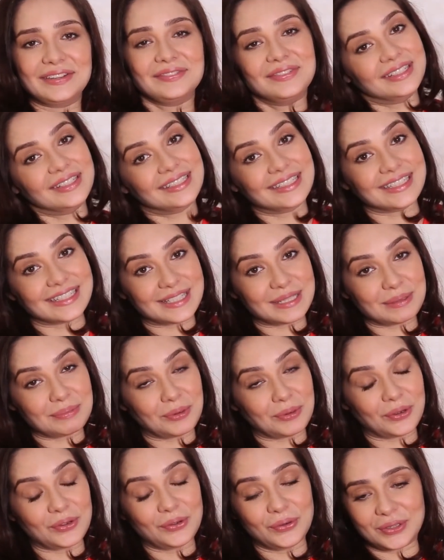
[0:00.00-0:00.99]
हैं वेदर इट्स अ
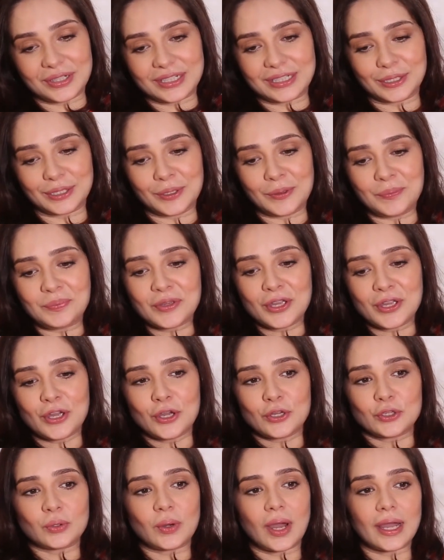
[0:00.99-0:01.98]
बॉय और अ
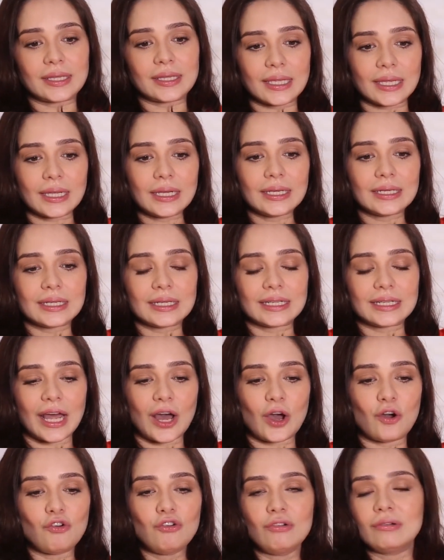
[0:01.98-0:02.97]
गर्ल तो आई थिंक
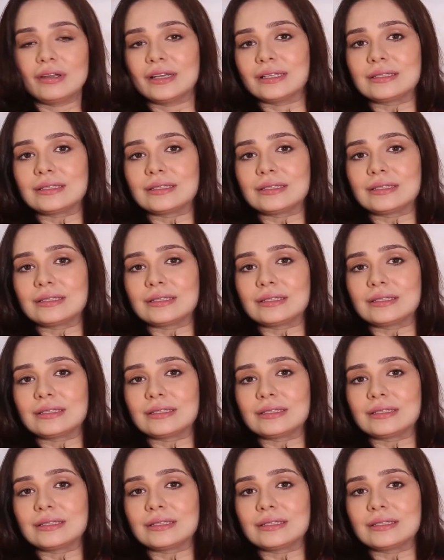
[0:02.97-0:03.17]
नाउ